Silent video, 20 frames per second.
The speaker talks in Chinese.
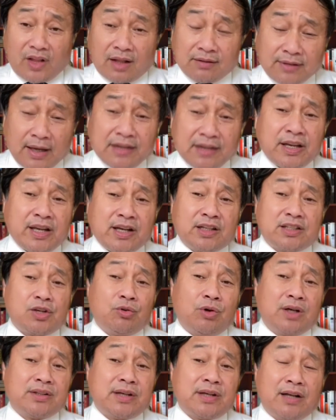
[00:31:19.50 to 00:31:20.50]
在这个情
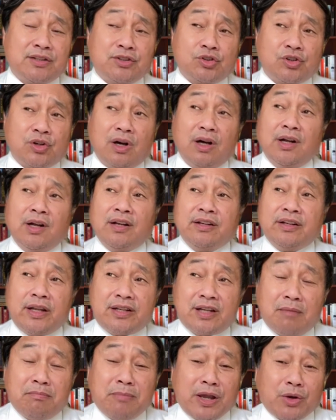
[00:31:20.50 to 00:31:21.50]
况下，就是说那
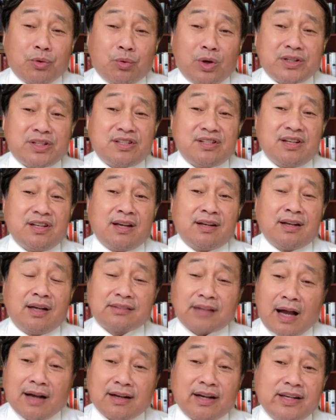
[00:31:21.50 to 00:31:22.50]
些美国企业呢，
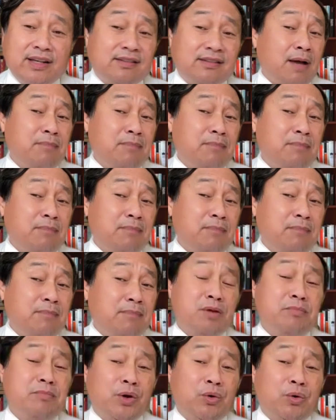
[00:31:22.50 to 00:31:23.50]
他可以在美国跟
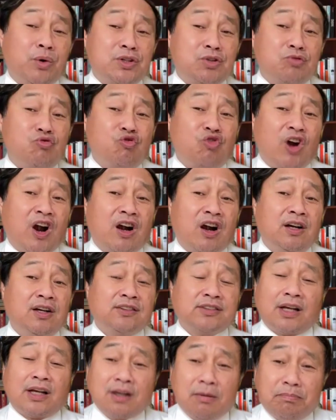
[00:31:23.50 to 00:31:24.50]
美国政府玩，
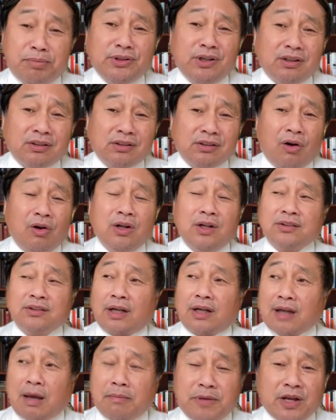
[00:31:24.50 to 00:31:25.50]
但他不能到他
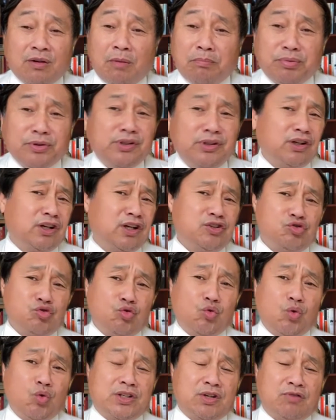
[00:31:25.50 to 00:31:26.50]
在别地方不能跟
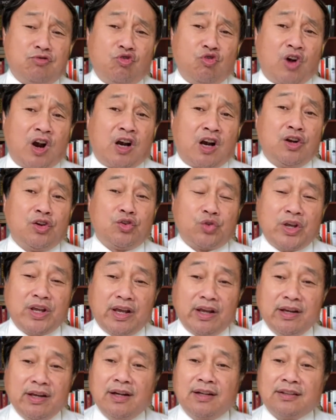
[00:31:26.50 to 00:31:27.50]
中国政府玩，所
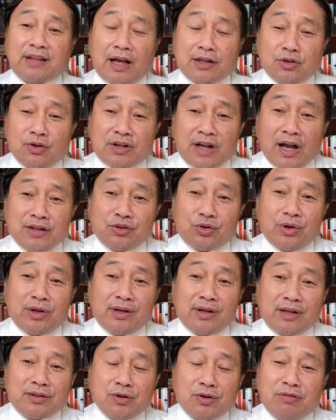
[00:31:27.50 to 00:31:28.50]
以他就干脆
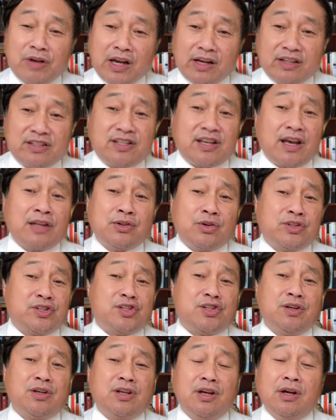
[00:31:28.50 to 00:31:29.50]
呢，就为了钱就
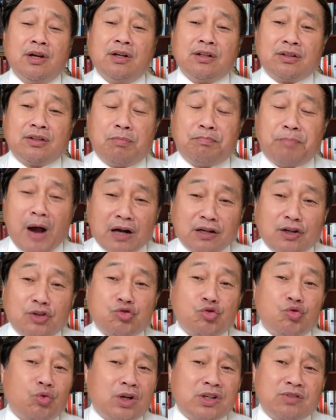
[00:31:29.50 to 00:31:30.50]
欺就帮着
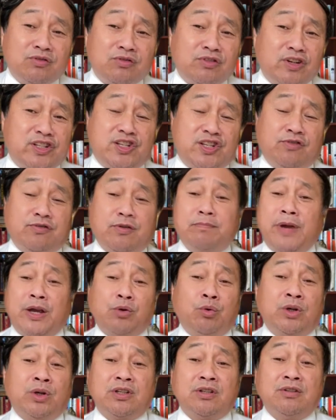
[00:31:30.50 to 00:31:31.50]
中国政府欺负美
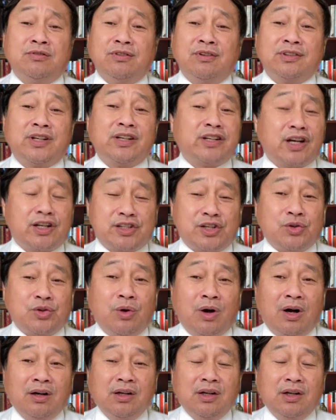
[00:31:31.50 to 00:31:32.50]
国政府，这这个情况，